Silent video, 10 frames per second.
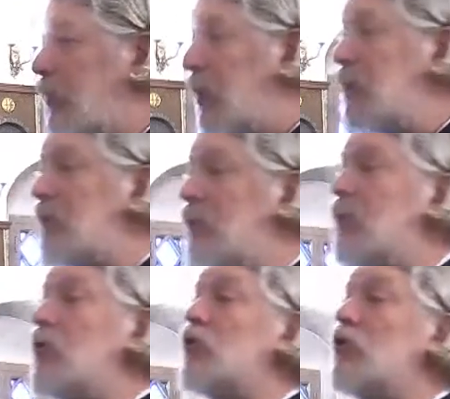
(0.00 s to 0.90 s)
таинство
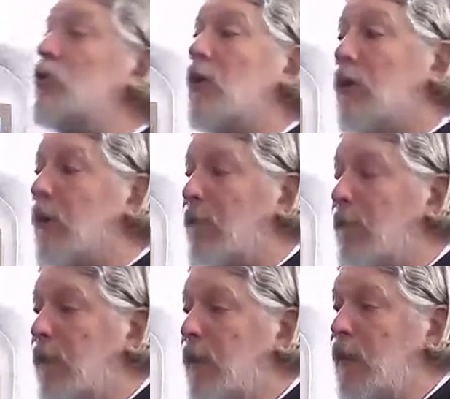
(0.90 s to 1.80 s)
причащения,
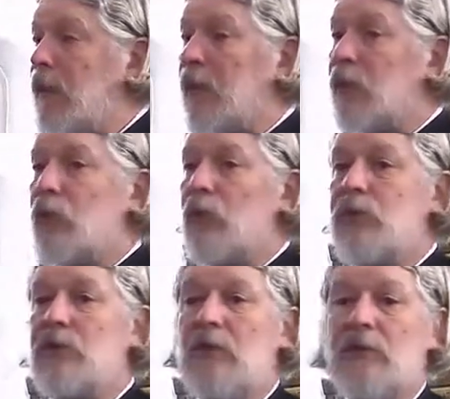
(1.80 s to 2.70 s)
которое
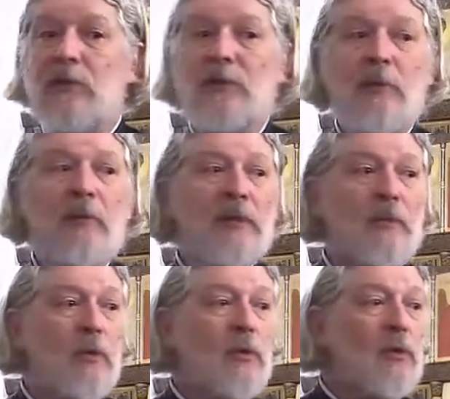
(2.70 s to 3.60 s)
установил сам
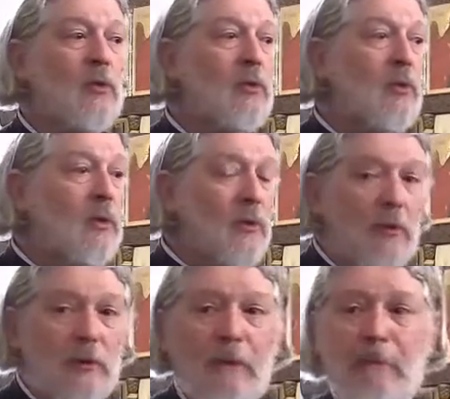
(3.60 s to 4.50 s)
Господь Иисус
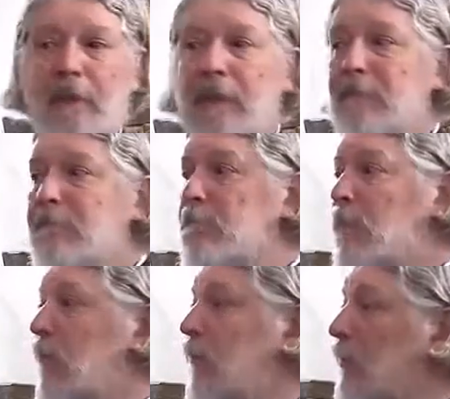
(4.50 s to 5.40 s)
Христос
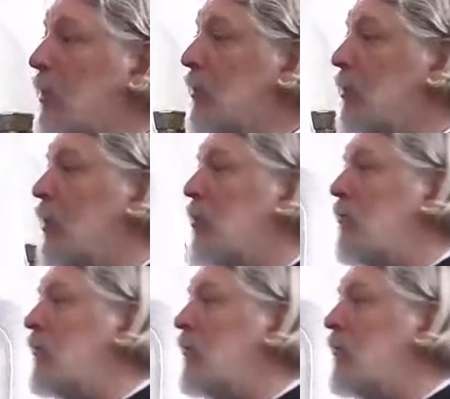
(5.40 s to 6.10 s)
во время Тайной